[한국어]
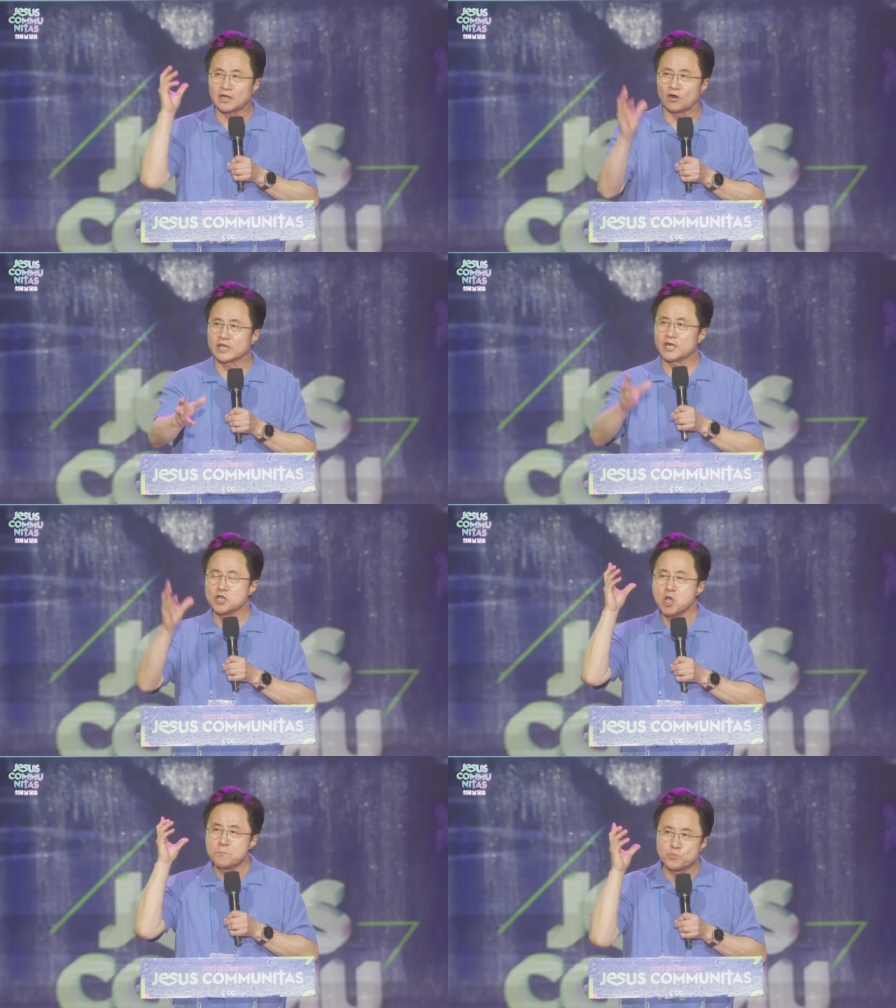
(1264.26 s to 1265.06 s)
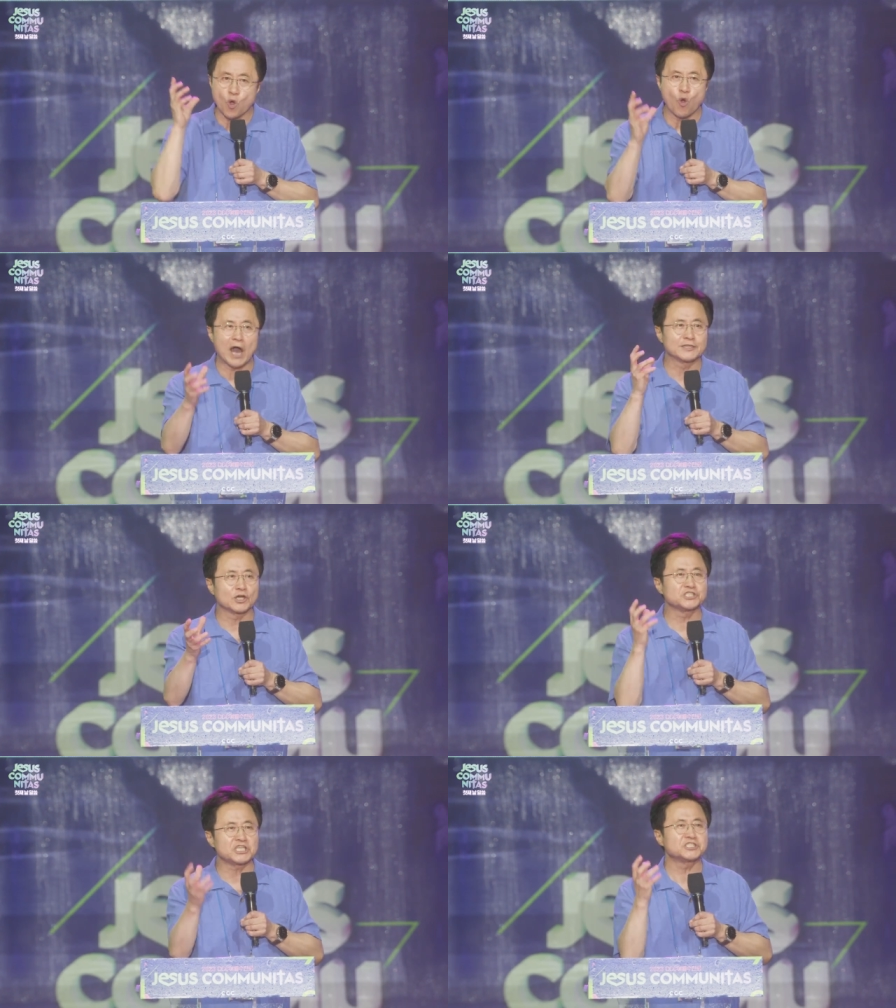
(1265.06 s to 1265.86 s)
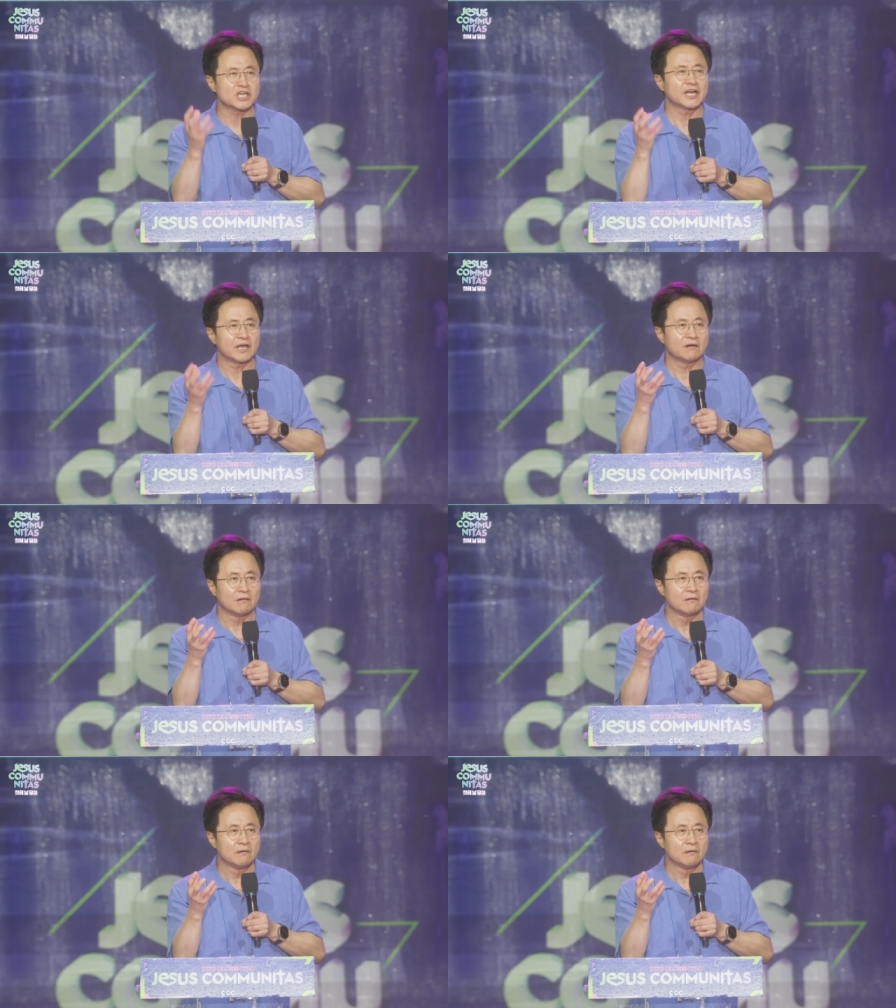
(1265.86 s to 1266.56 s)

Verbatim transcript: 때 거기에는 묘한 것이 있잖아요.